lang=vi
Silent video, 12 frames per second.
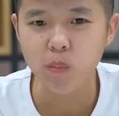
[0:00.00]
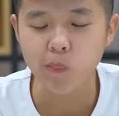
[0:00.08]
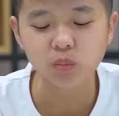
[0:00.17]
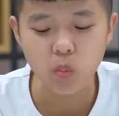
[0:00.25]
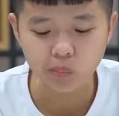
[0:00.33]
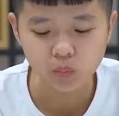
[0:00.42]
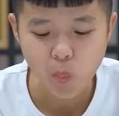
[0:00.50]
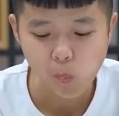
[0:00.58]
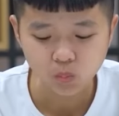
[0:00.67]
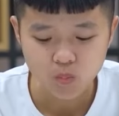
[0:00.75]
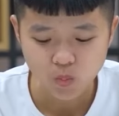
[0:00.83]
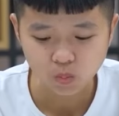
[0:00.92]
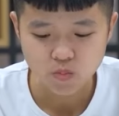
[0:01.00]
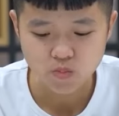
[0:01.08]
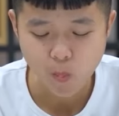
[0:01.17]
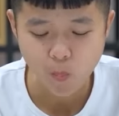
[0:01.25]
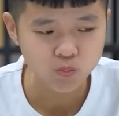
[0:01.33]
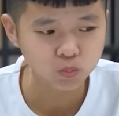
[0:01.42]
con mắt trong các bộ phim kinh dị hay
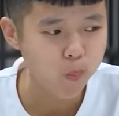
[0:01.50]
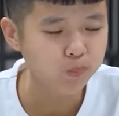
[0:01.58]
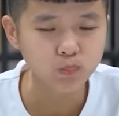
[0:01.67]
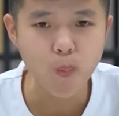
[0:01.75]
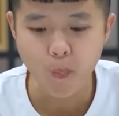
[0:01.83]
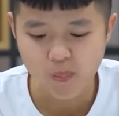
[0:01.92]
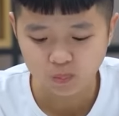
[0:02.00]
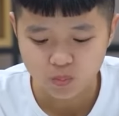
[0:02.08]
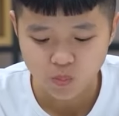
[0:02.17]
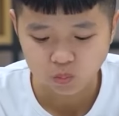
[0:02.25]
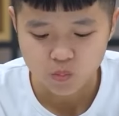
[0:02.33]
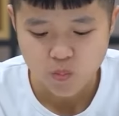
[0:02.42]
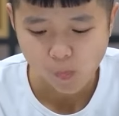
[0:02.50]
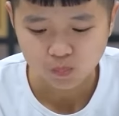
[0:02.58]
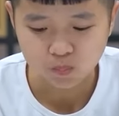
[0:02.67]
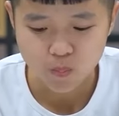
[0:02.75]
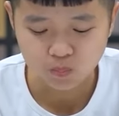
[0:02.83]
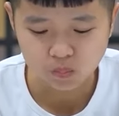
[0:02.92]
sao ấy mà mình ăn nó cứ bị ghê
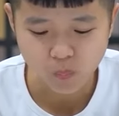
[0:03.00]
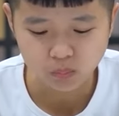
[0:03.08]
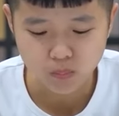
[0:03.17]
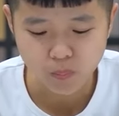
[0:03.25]
cổ ấy